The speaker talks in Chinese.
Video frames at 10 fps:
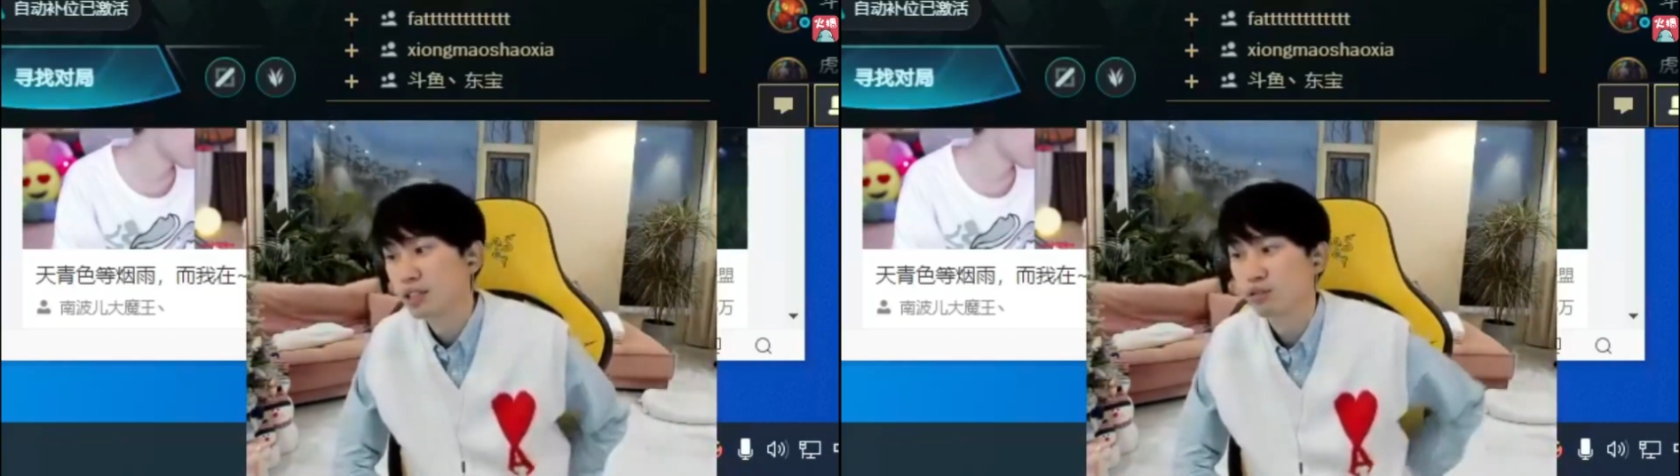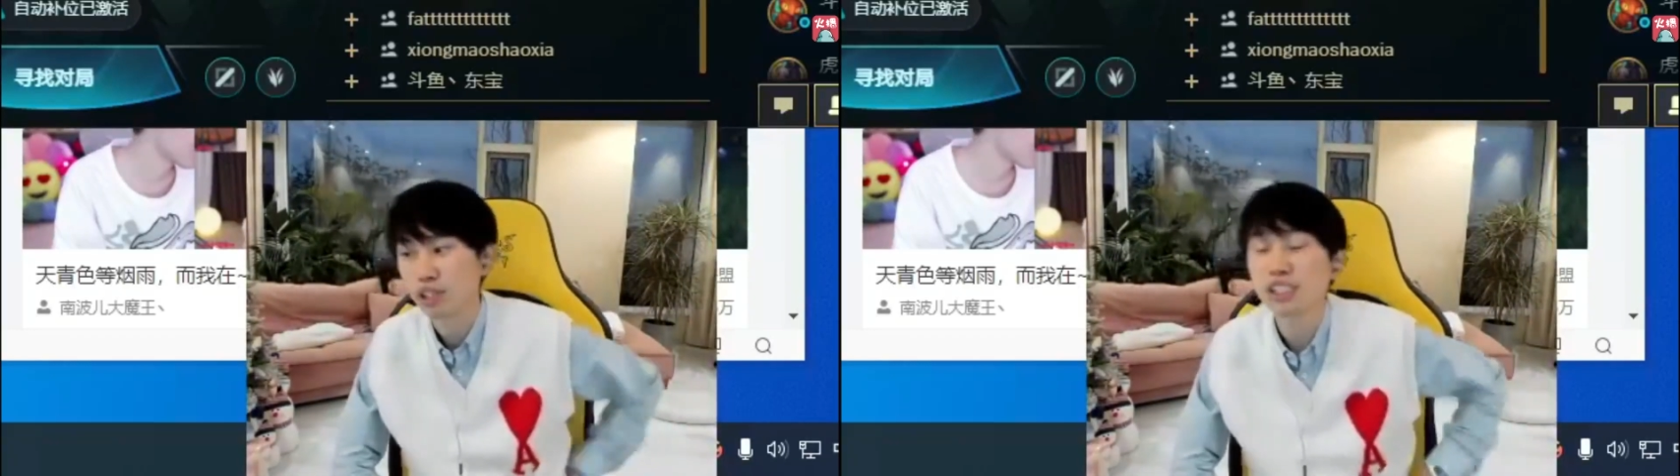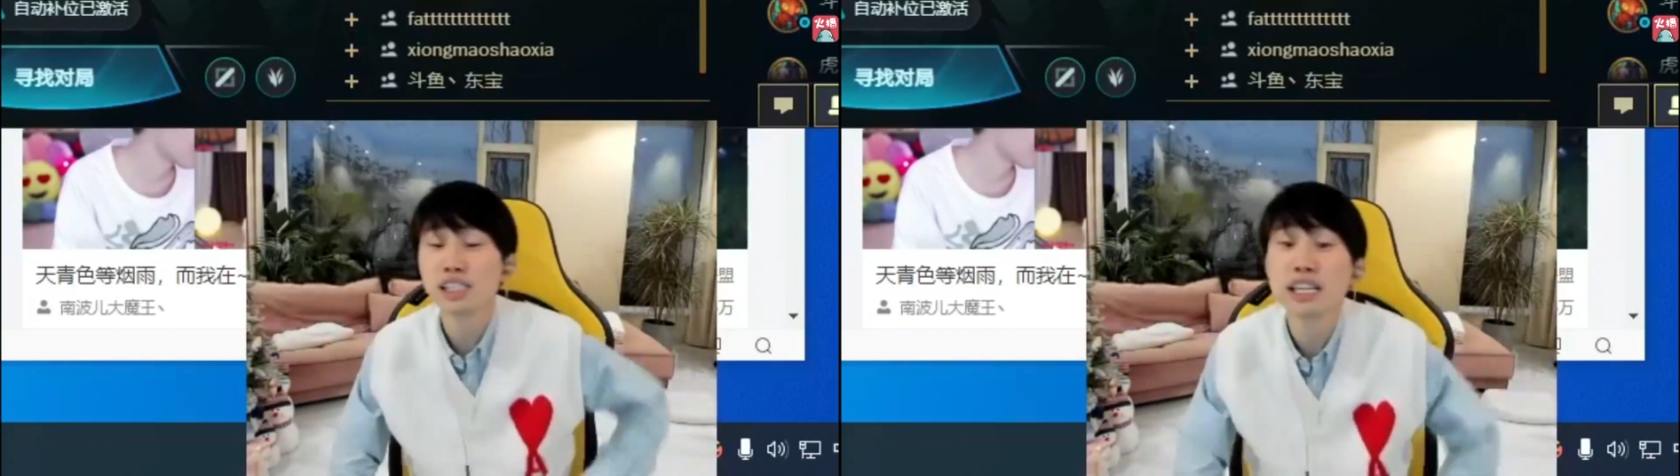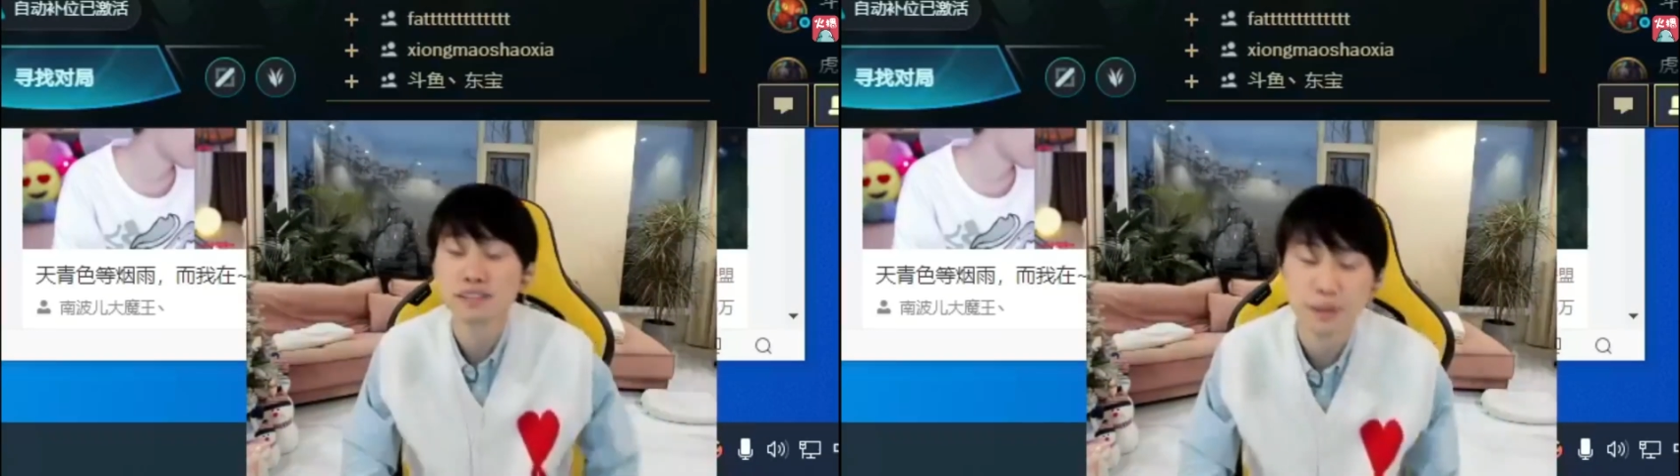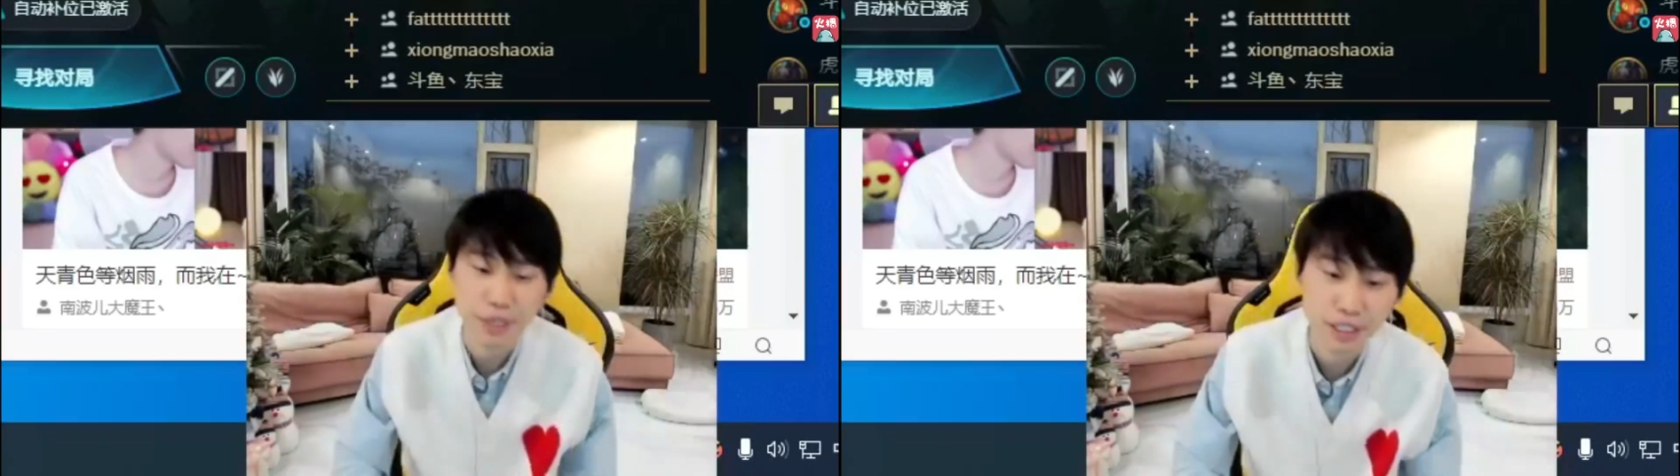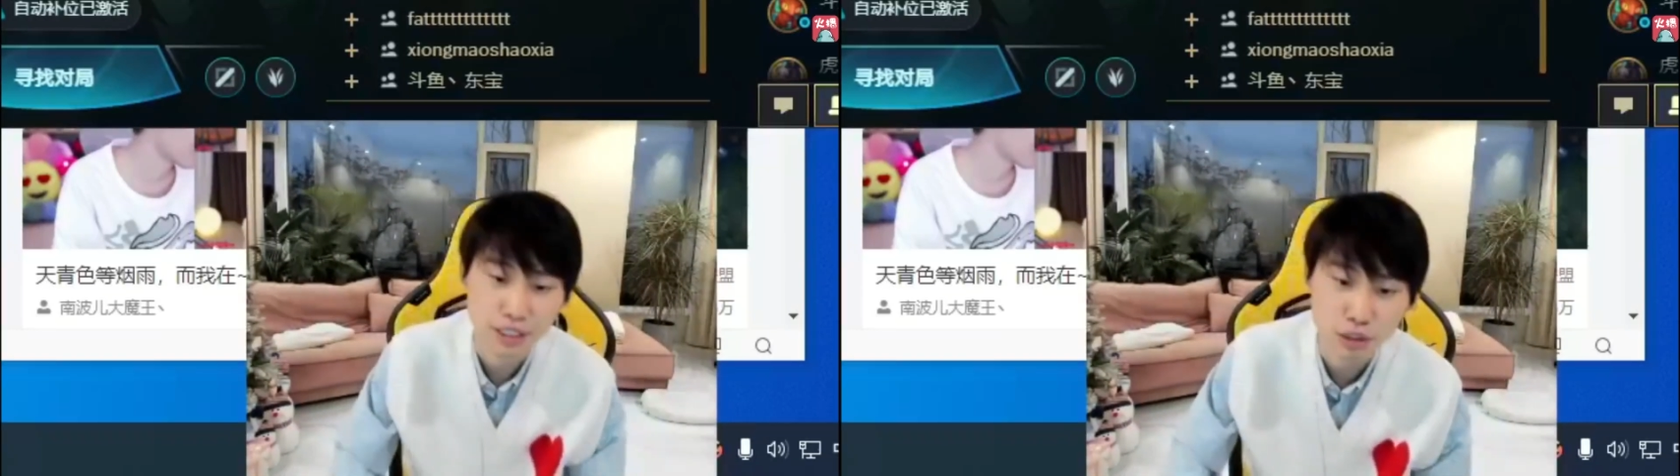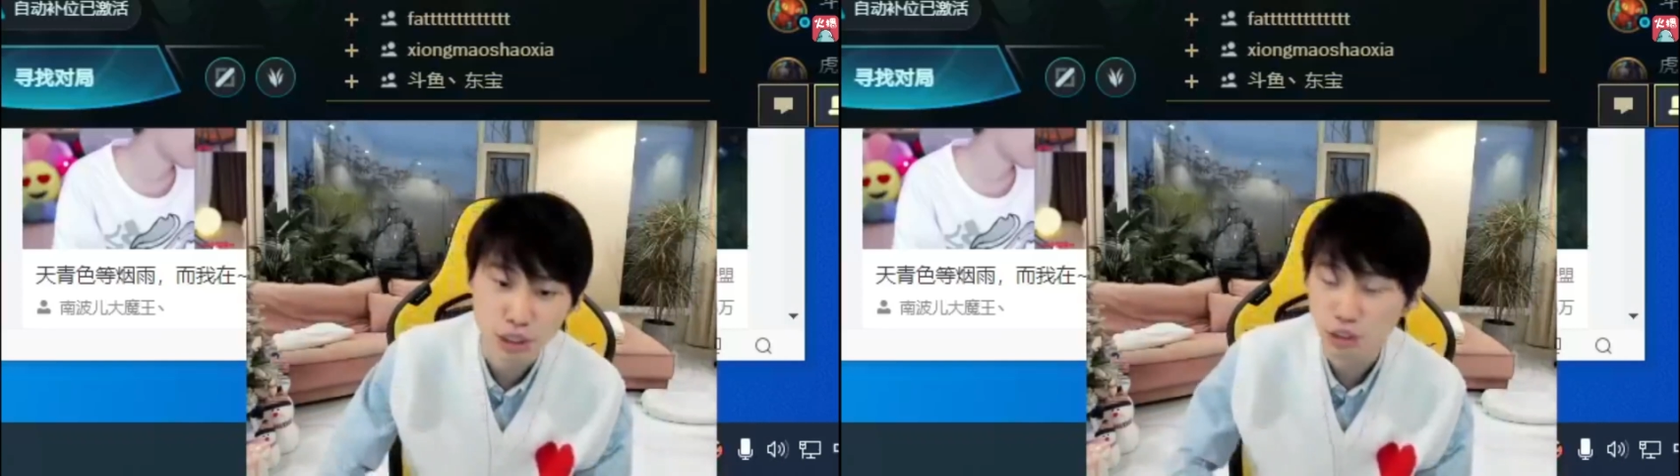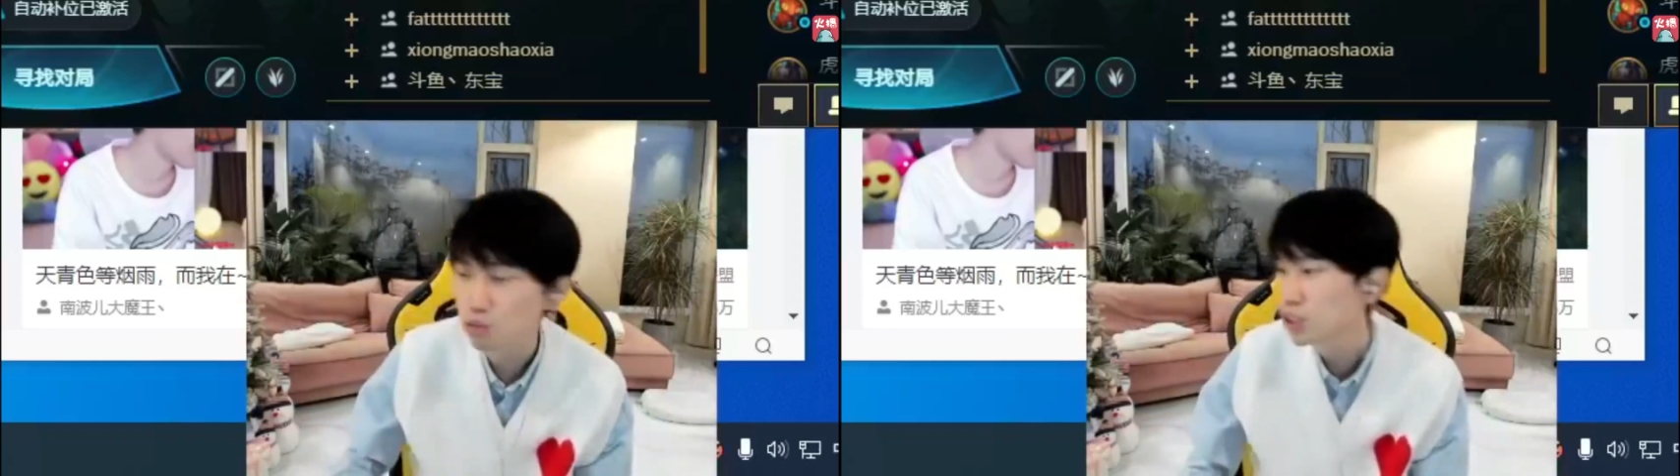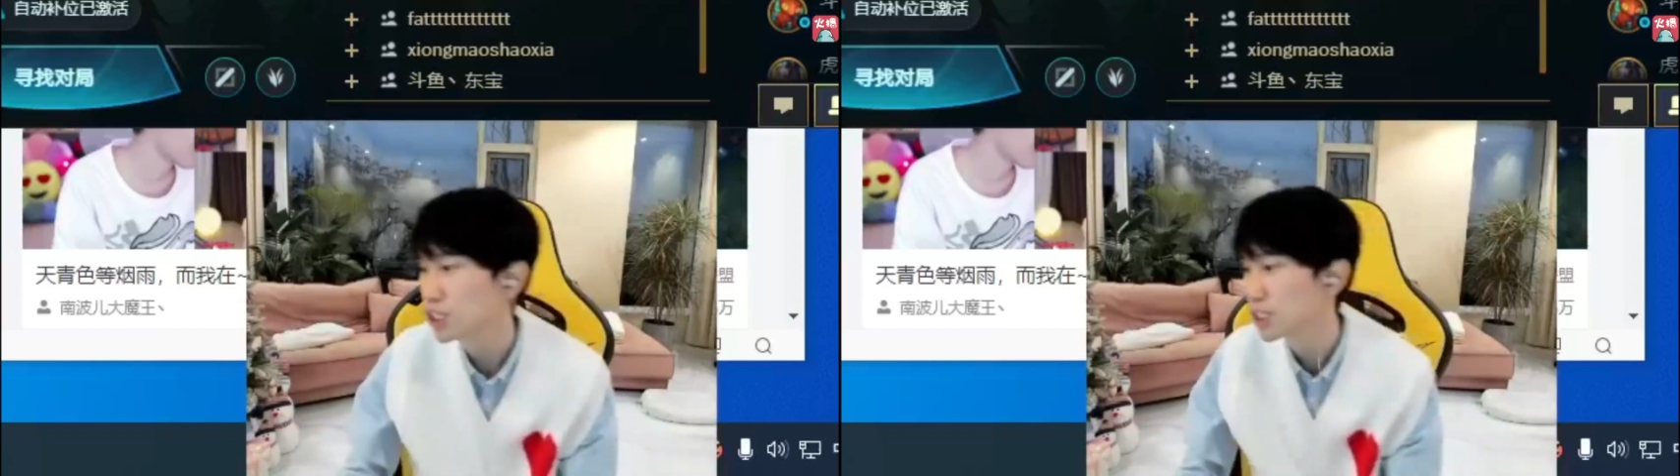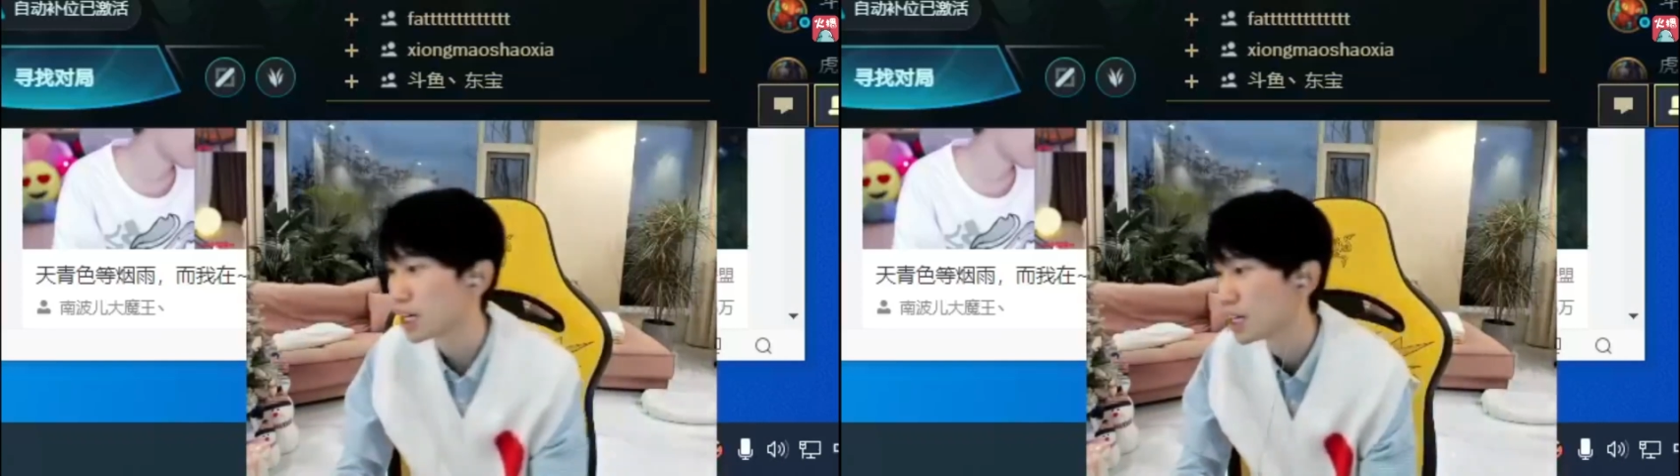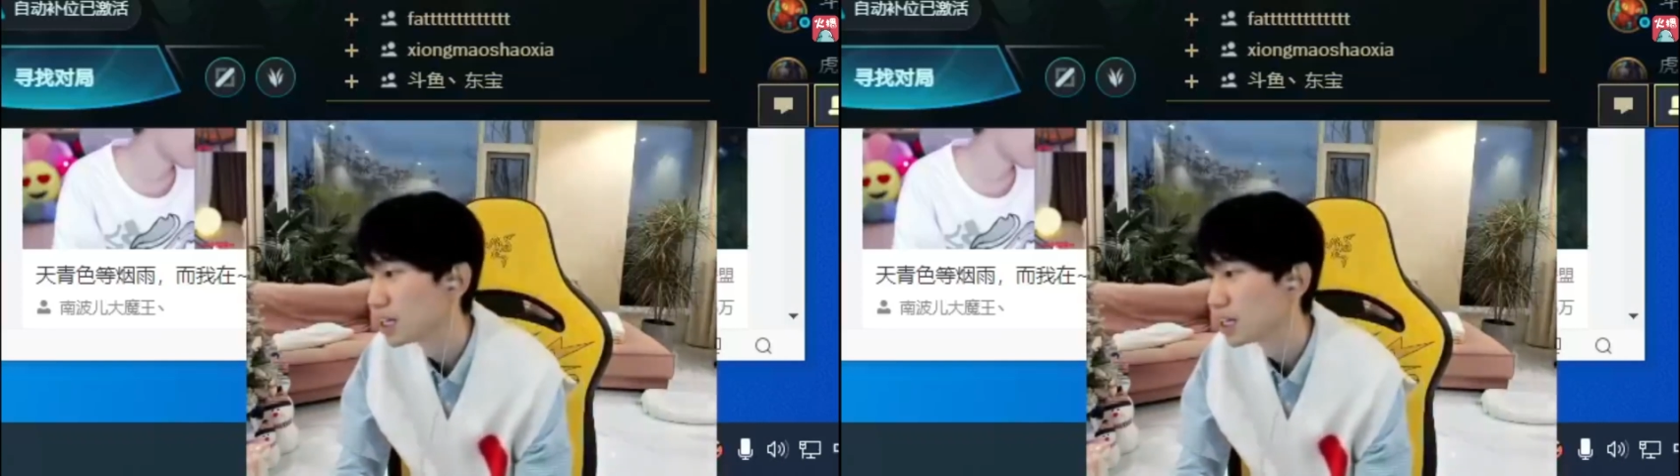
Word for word: 主要是心态这方面，然后想休息一下。